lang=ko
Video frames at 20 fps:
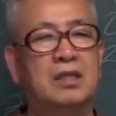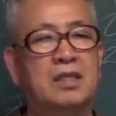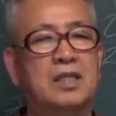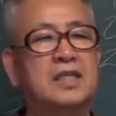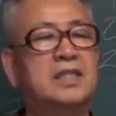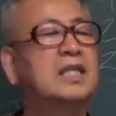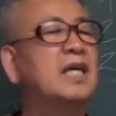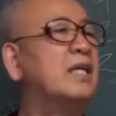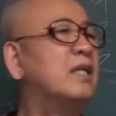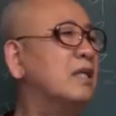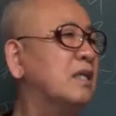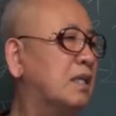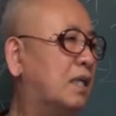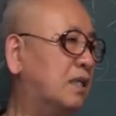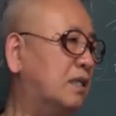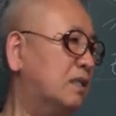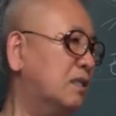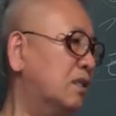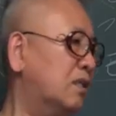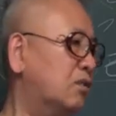이사를
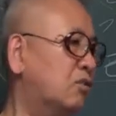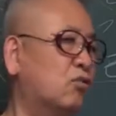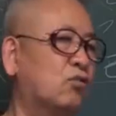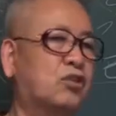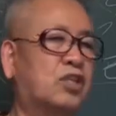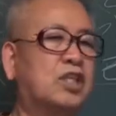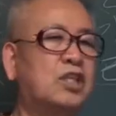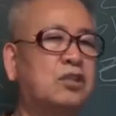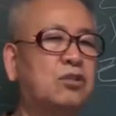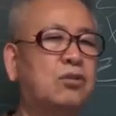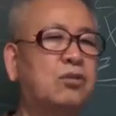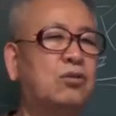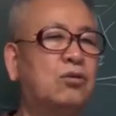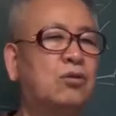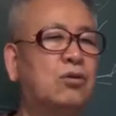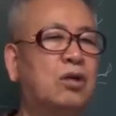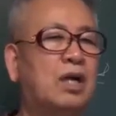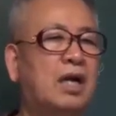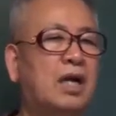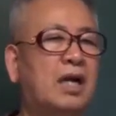가는 것도
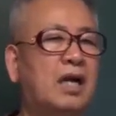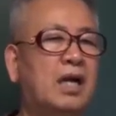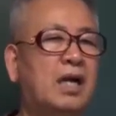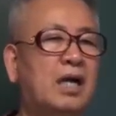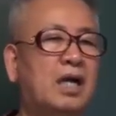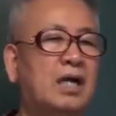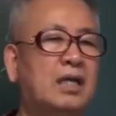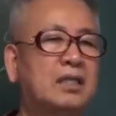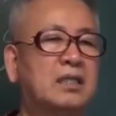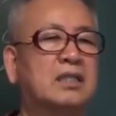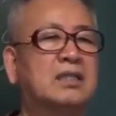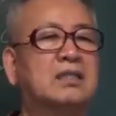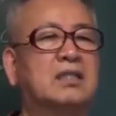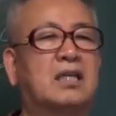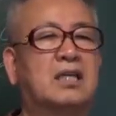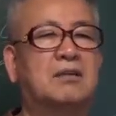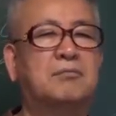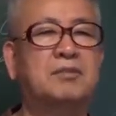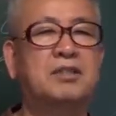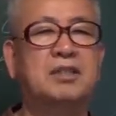기토가 있는
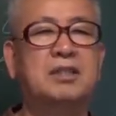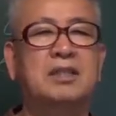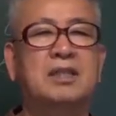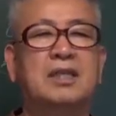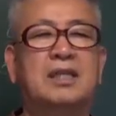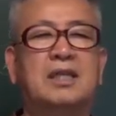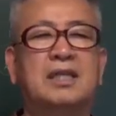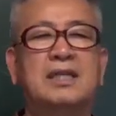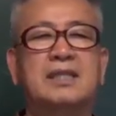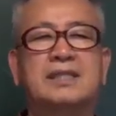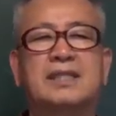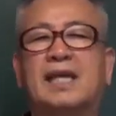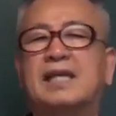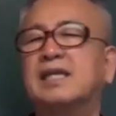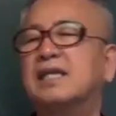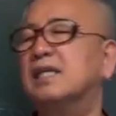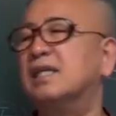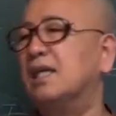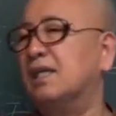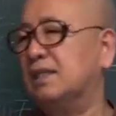사람은
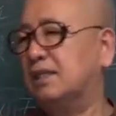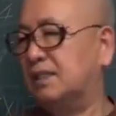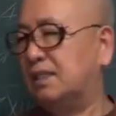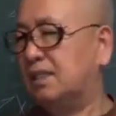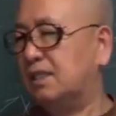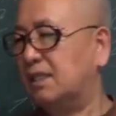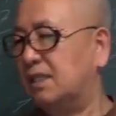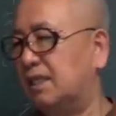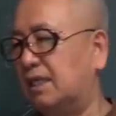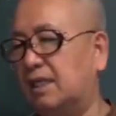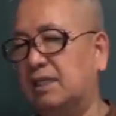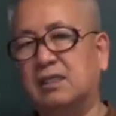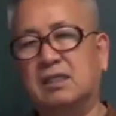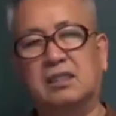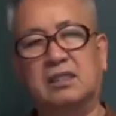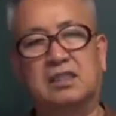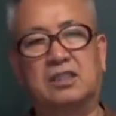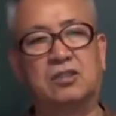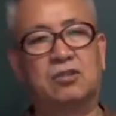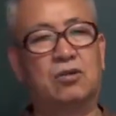자기가 이사를 가는
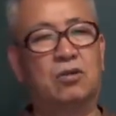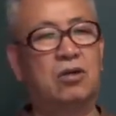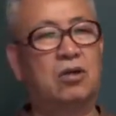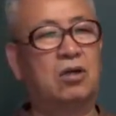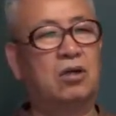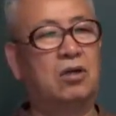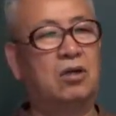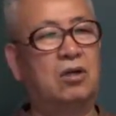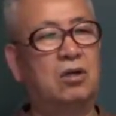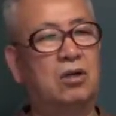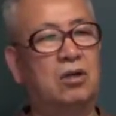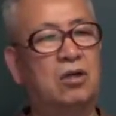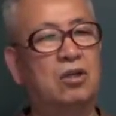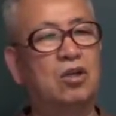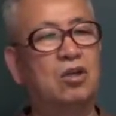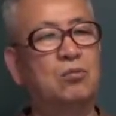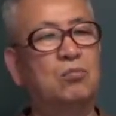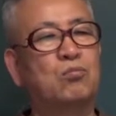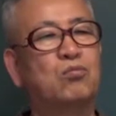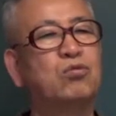것이고
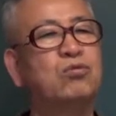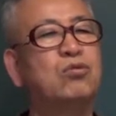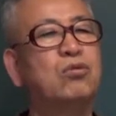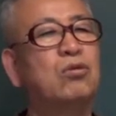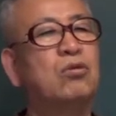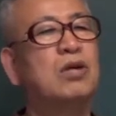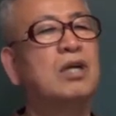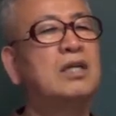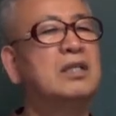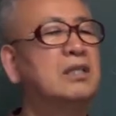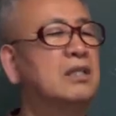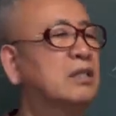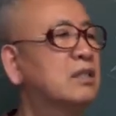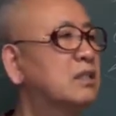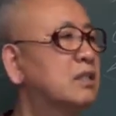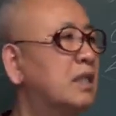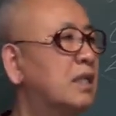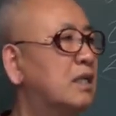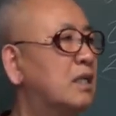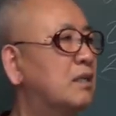무토가
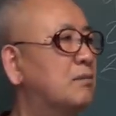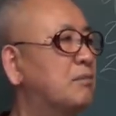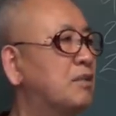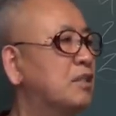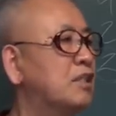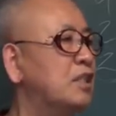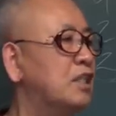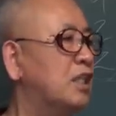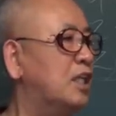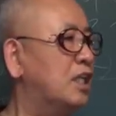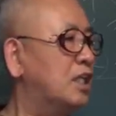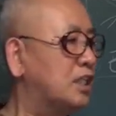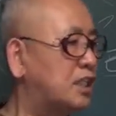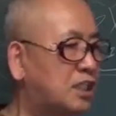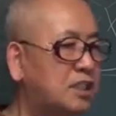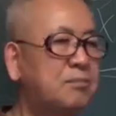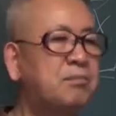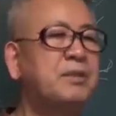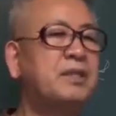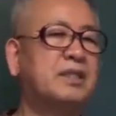있는 사람은
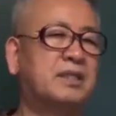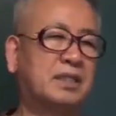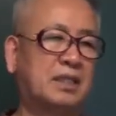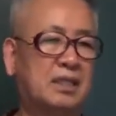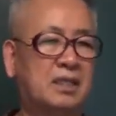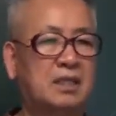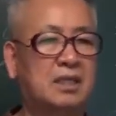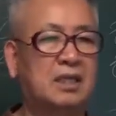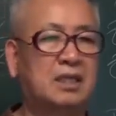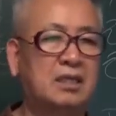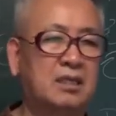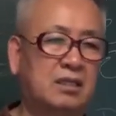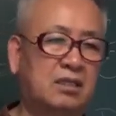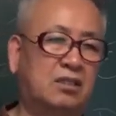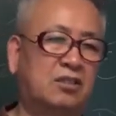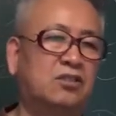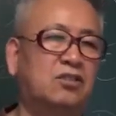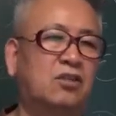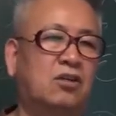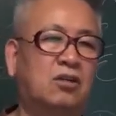집이 이사를 가는
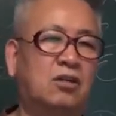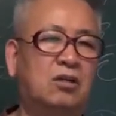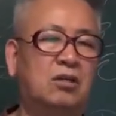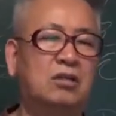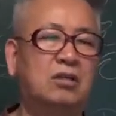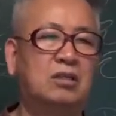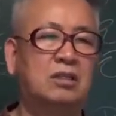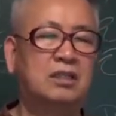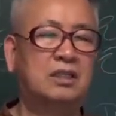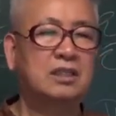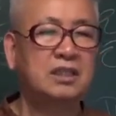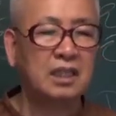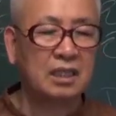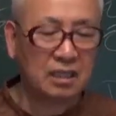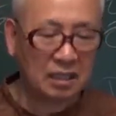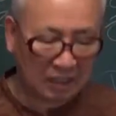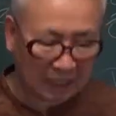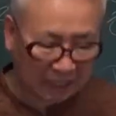거죠. 이사를